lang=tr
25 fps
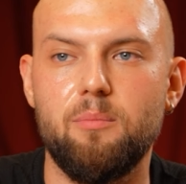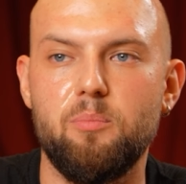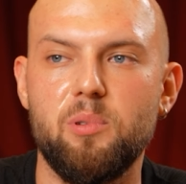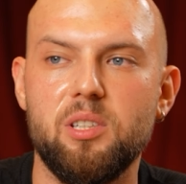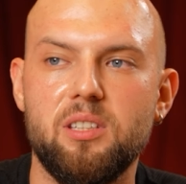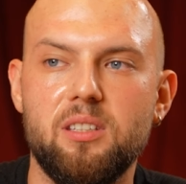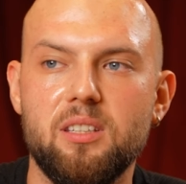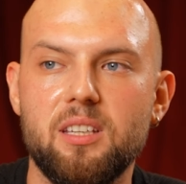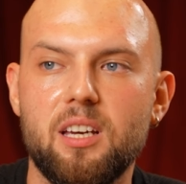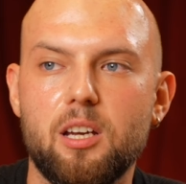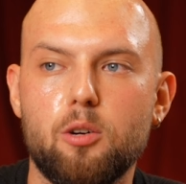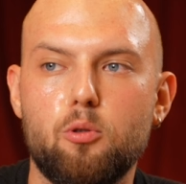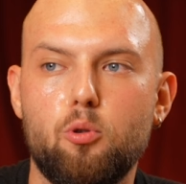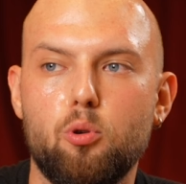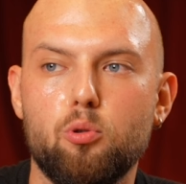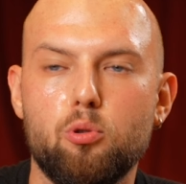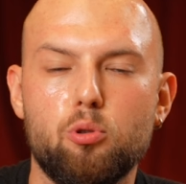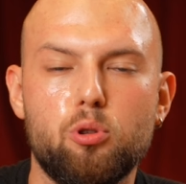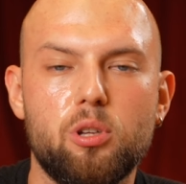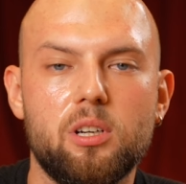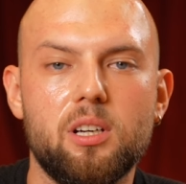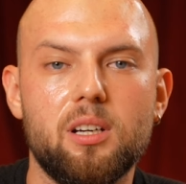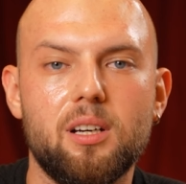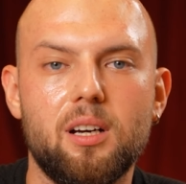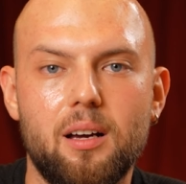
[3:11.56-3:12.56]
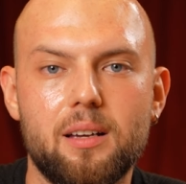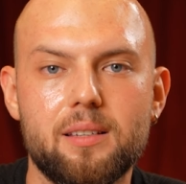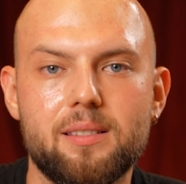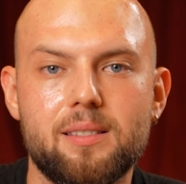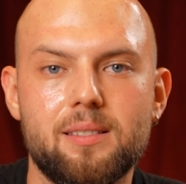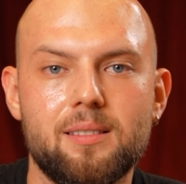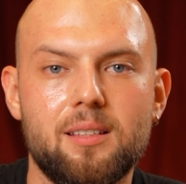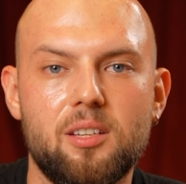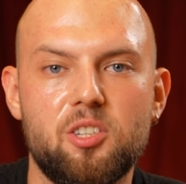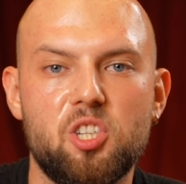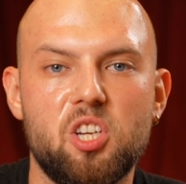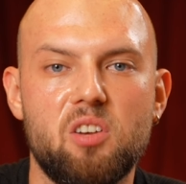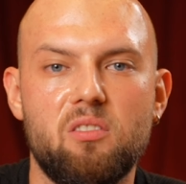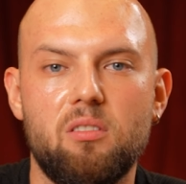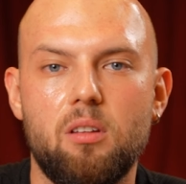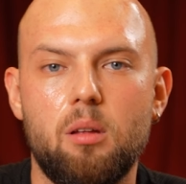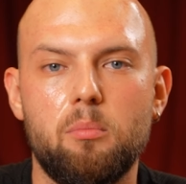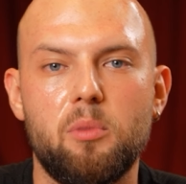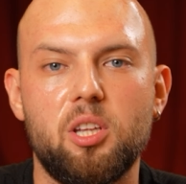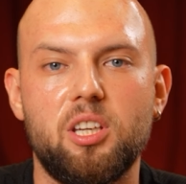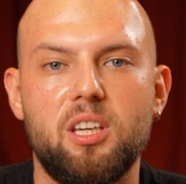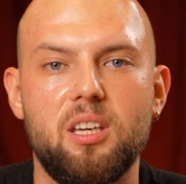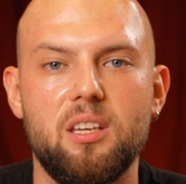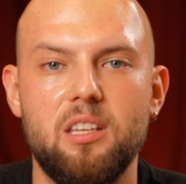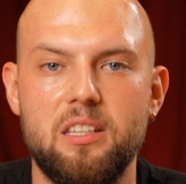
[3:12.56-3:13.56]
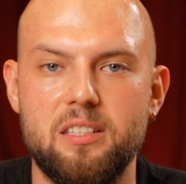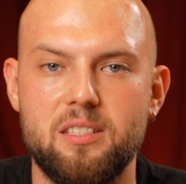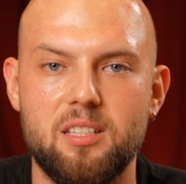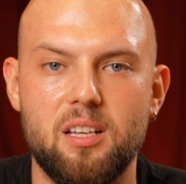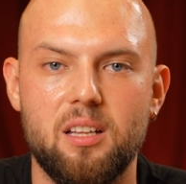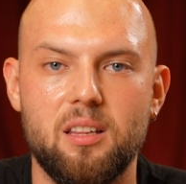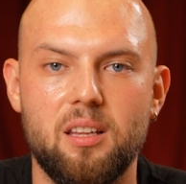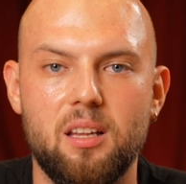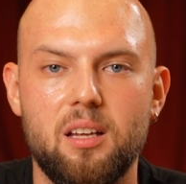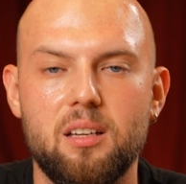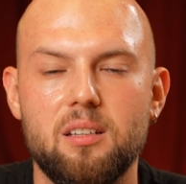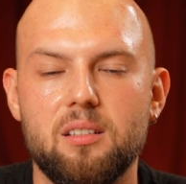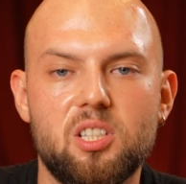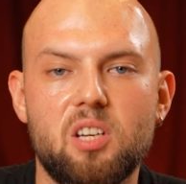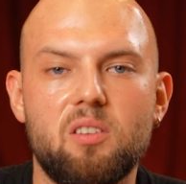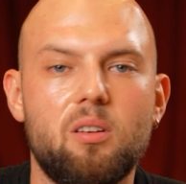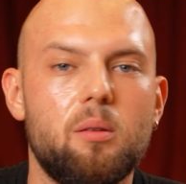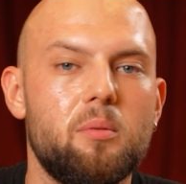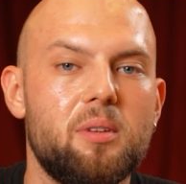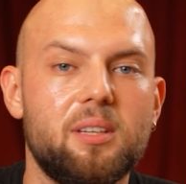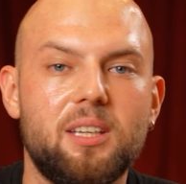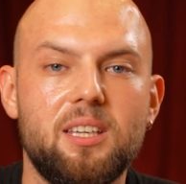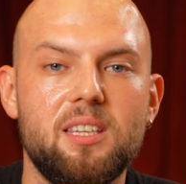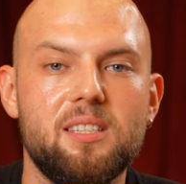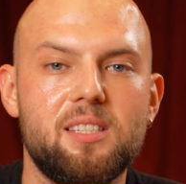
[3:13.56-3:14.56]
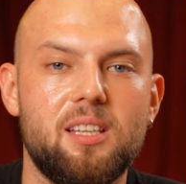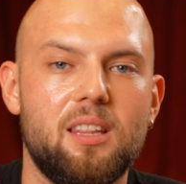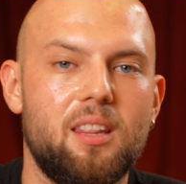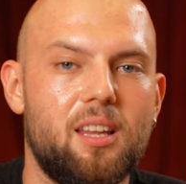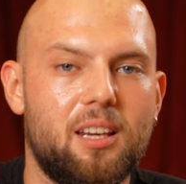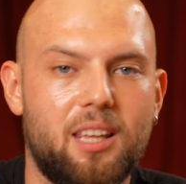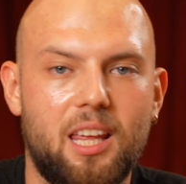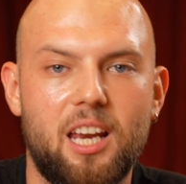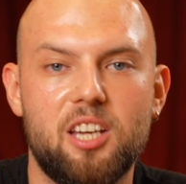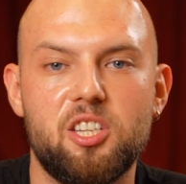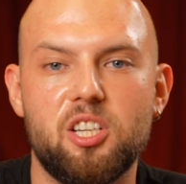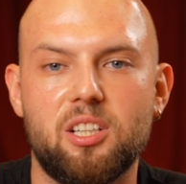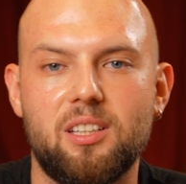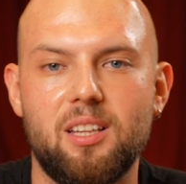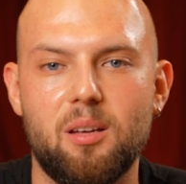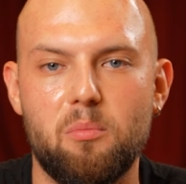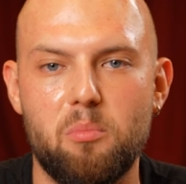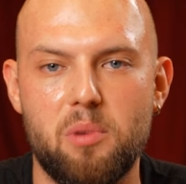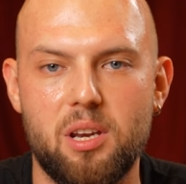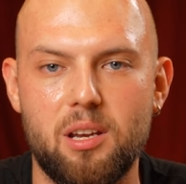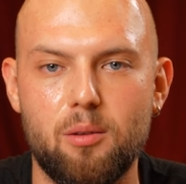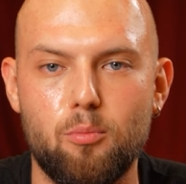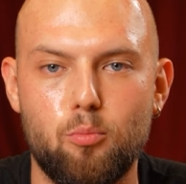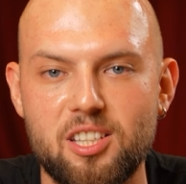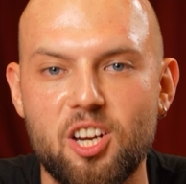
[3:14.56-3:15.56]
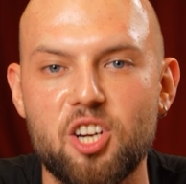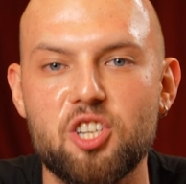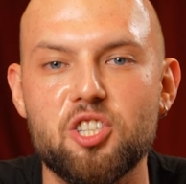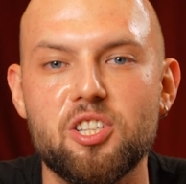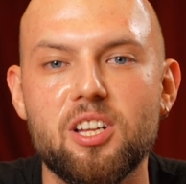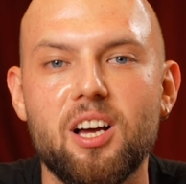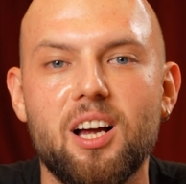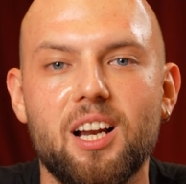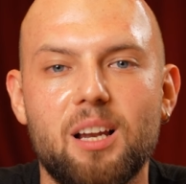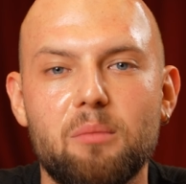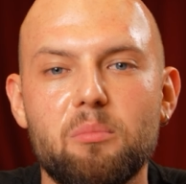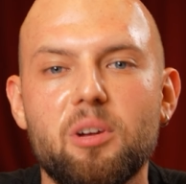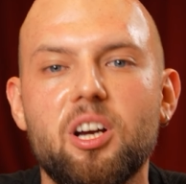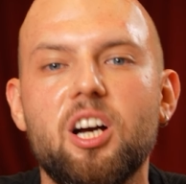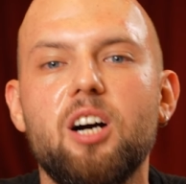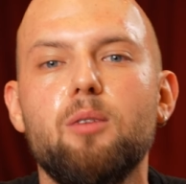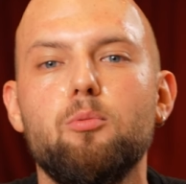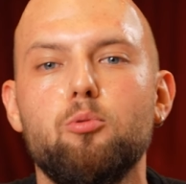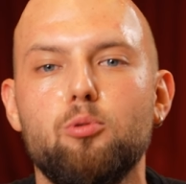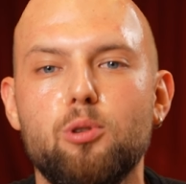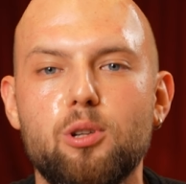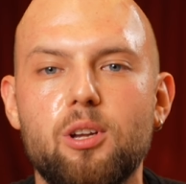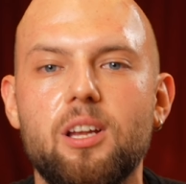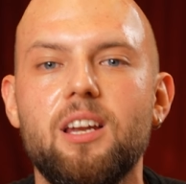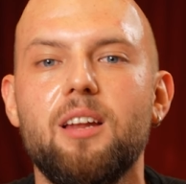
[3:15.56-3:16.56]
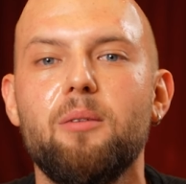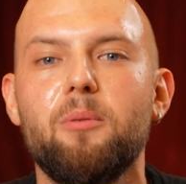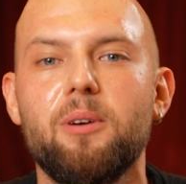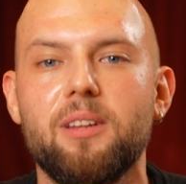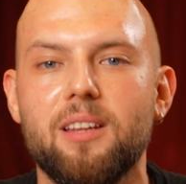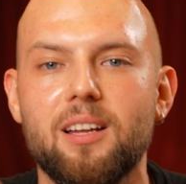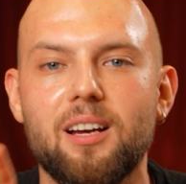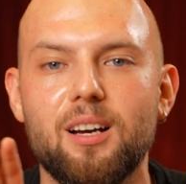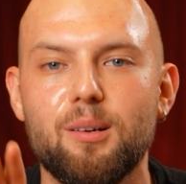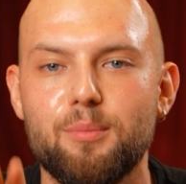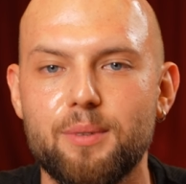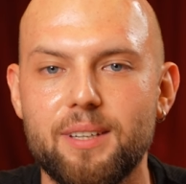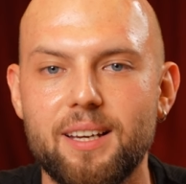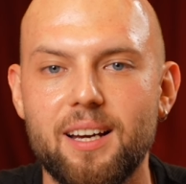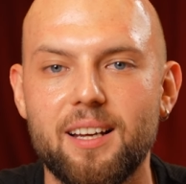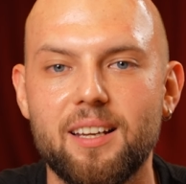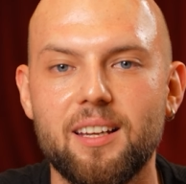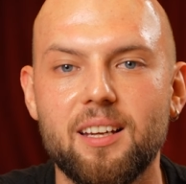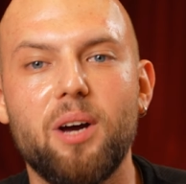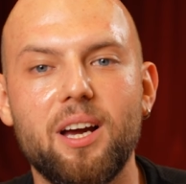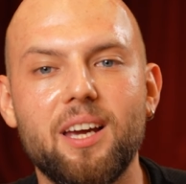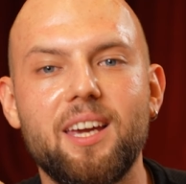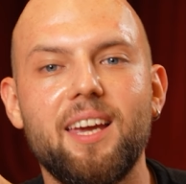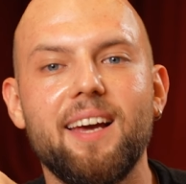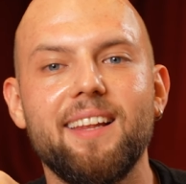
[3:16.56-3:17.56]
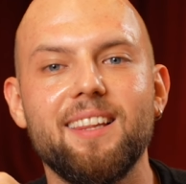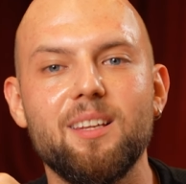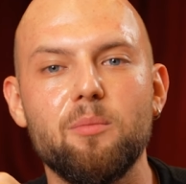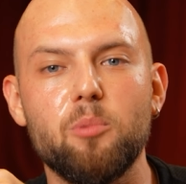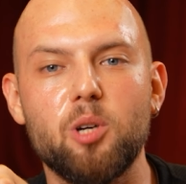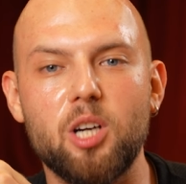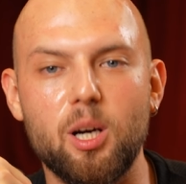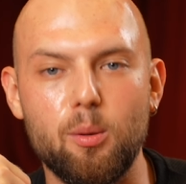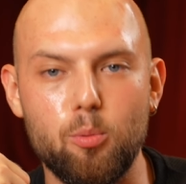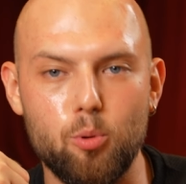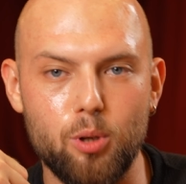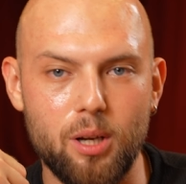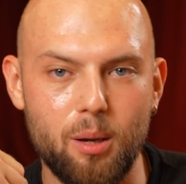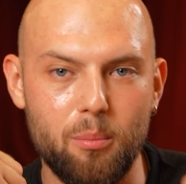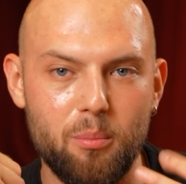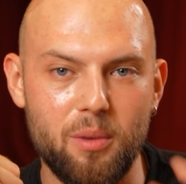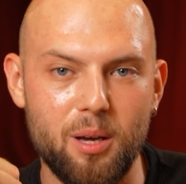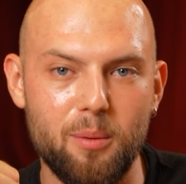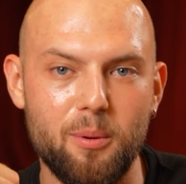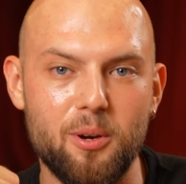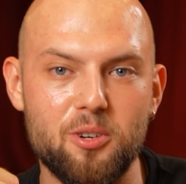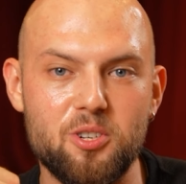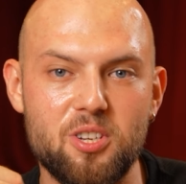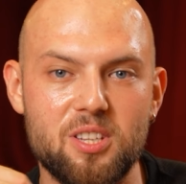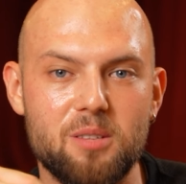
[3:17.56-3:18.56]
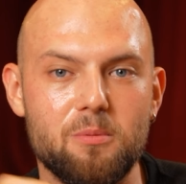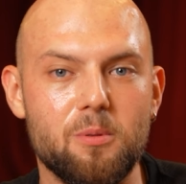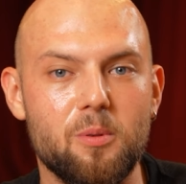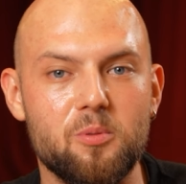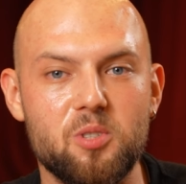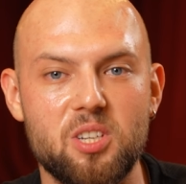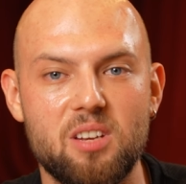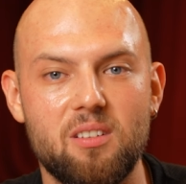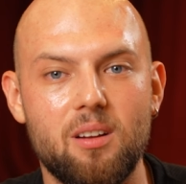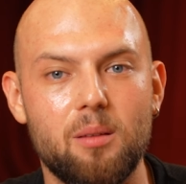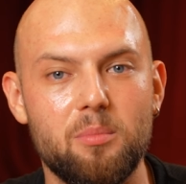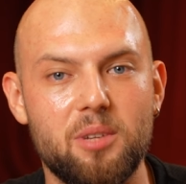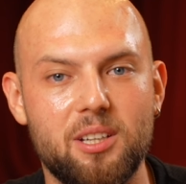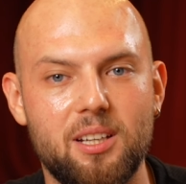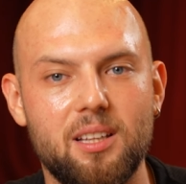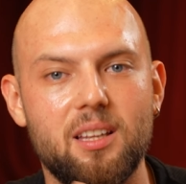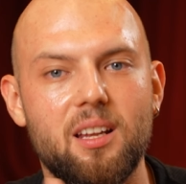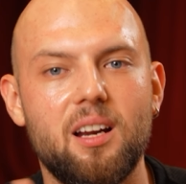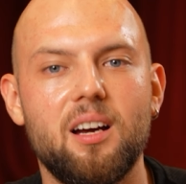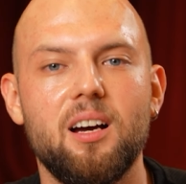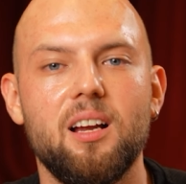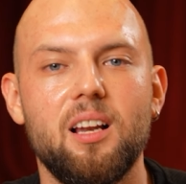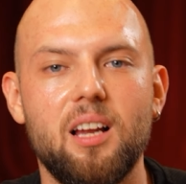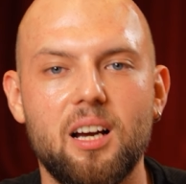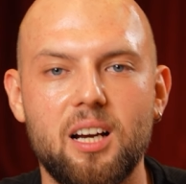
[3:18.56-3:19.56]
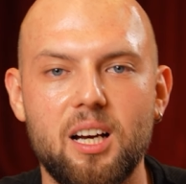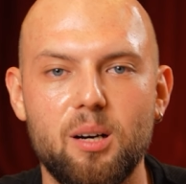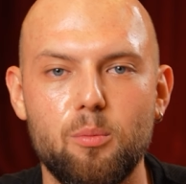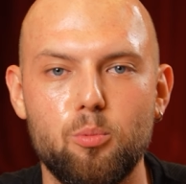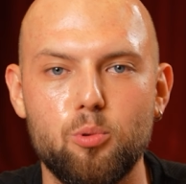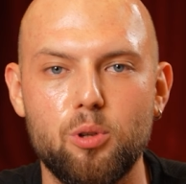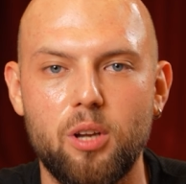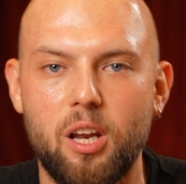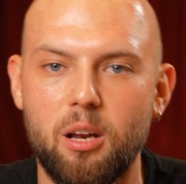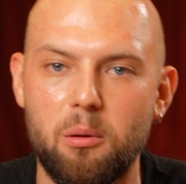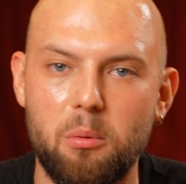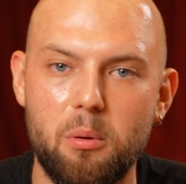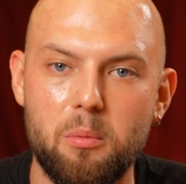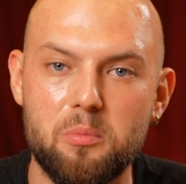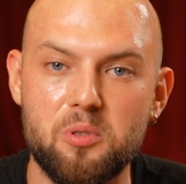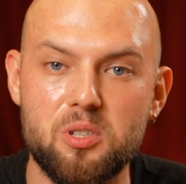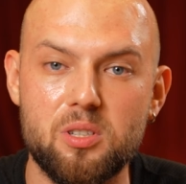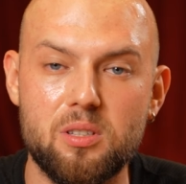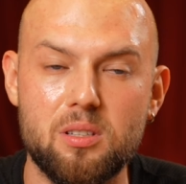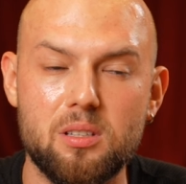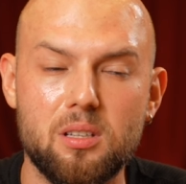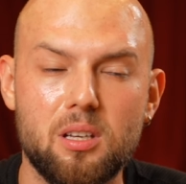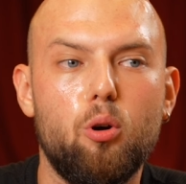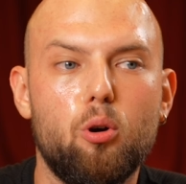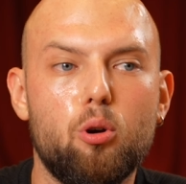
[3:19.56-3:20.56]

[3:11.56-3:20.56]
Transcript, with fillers: Bir diğer konuda aslında çevremdeki insanlar, çevrendeki insanlar gerçekten beni saçlı halimi kabullenemedi abi. Yani ben kendimi kabullenmeye başladım ama çevrendekiler hala kabullenememişti.